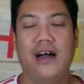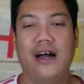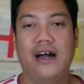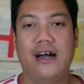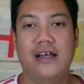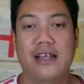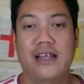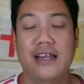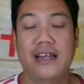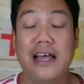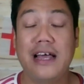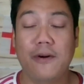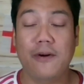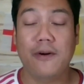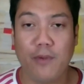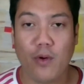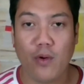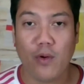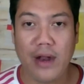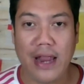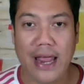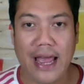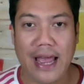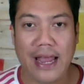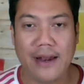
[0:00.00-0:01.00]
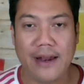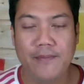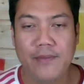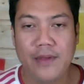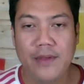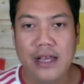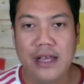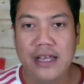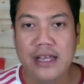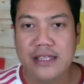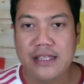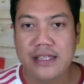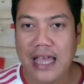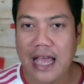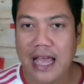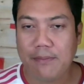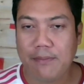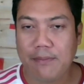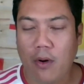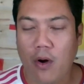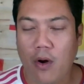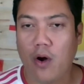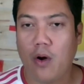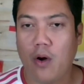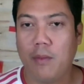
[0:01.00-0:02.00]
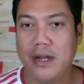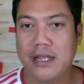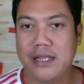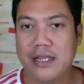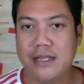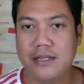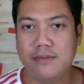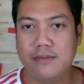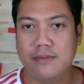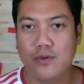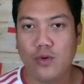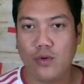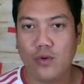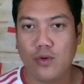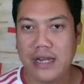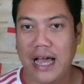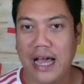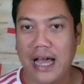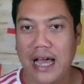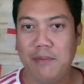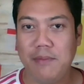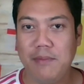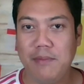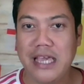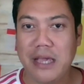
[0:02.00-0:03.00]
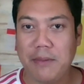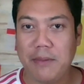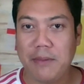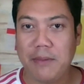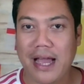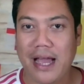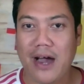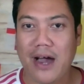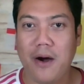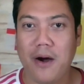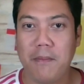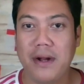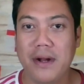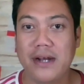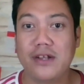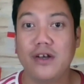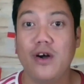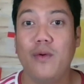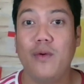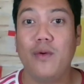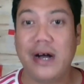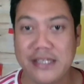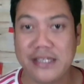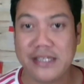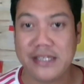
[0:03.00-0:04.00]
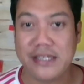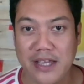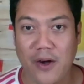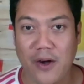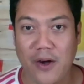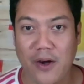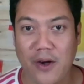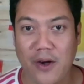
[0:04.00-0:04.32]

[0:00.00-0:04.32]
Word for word: ทางด้านของโปแลนด์แต่พอมันดุดันแล้วมันยิงไม่เข้ามันก็หวาดเสียว